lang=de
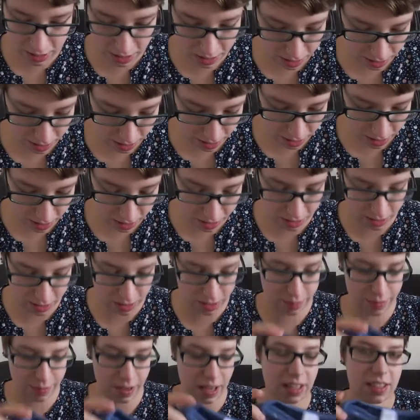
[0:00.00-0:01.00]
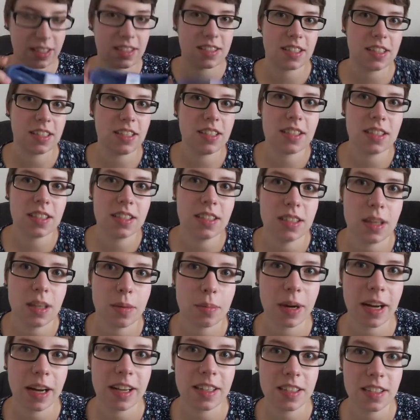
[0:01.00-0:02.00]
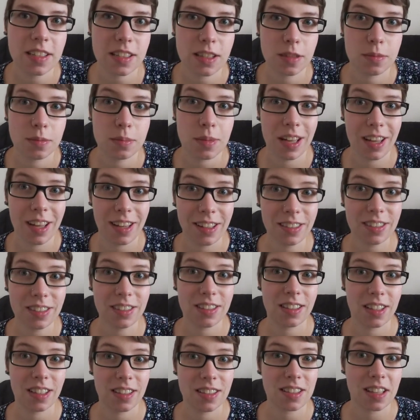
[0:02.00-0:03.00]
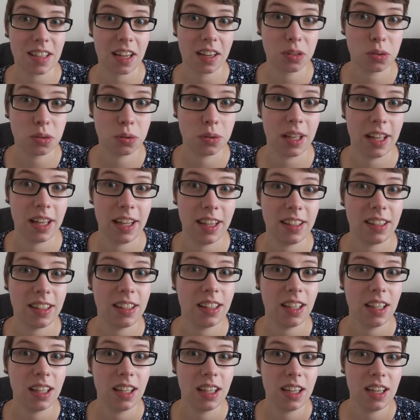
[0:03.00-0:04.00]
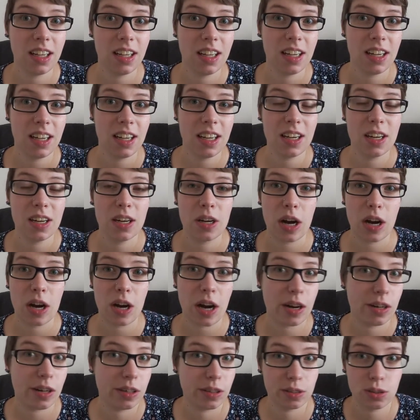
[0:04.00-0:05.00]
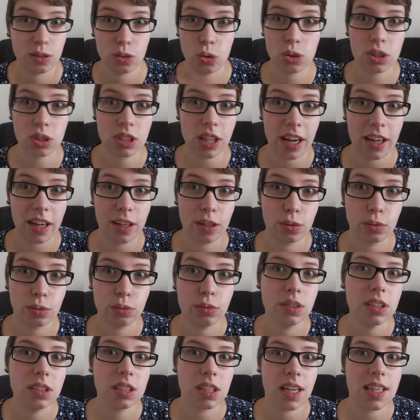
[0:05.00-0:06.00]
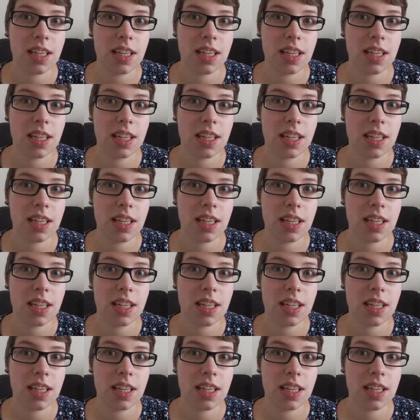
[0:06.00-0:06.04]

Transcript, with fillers: Stil in 62, der passt ihm echt jetzt aktuell total gut.